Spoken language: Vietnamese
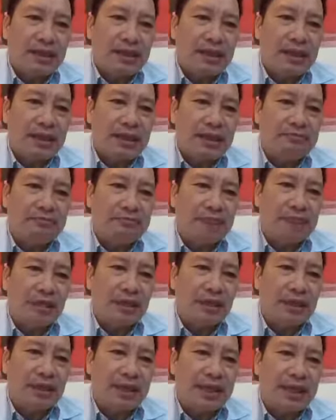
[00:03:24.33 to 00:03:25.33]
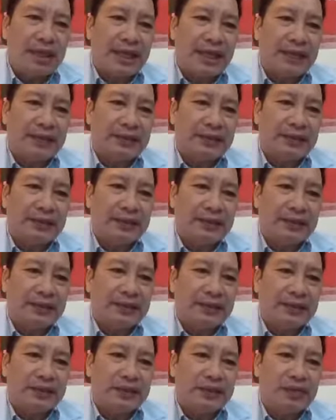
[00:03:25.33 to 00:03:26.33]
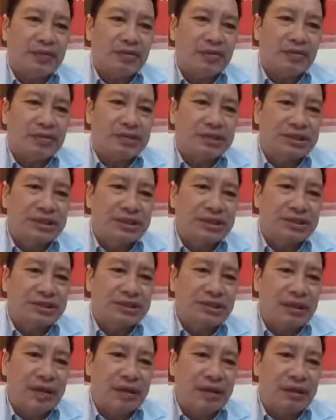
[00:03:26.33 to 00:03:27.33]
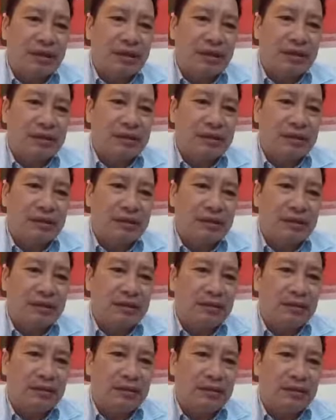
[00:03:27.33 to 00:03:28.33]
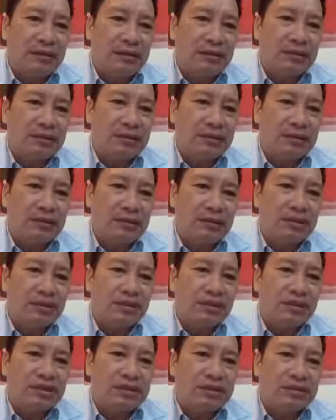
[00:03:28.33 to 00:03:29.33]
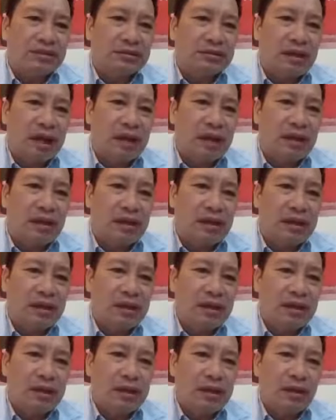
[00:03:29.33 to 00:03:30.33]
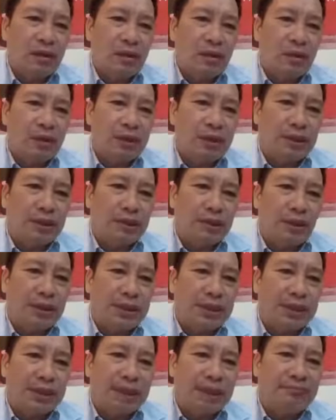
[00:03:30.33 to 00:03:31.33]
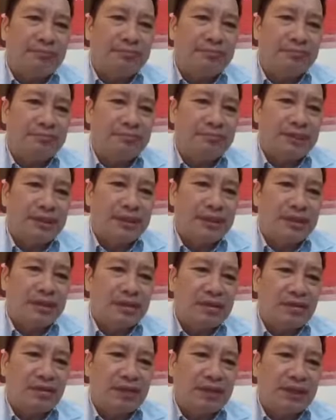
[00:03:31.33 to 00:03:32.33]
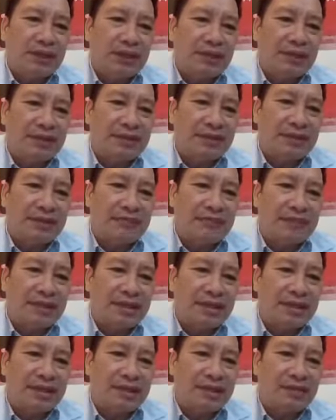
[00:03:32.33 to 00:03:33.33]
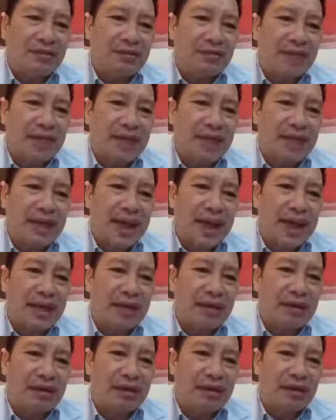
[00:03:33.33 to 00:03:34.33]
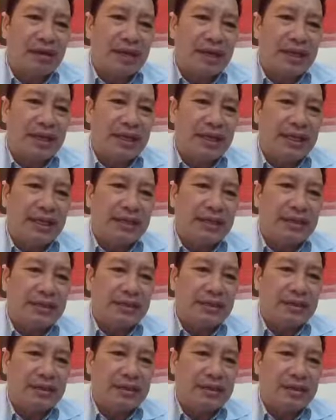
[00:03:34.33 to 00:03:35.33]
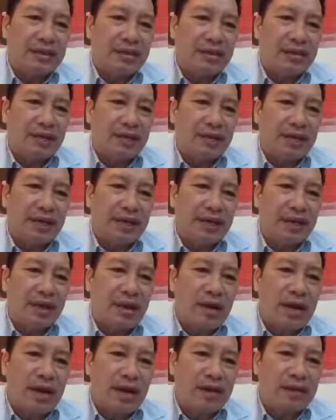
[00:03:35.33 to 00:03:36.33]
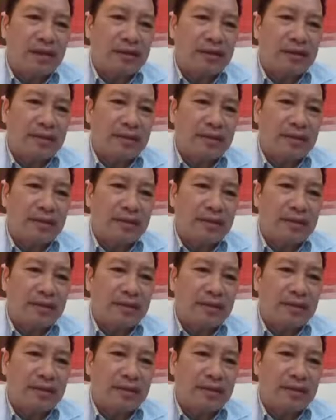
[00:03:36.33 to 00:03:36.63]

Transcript: Kim Huỳnh Thiện Thu Sương Thận Thu Sương Thân Huỳnh Thùy Trâm Nguyễn Thị Trà My, Nguyễn Khang, Đoàn Hiên, Huệ Đoàn,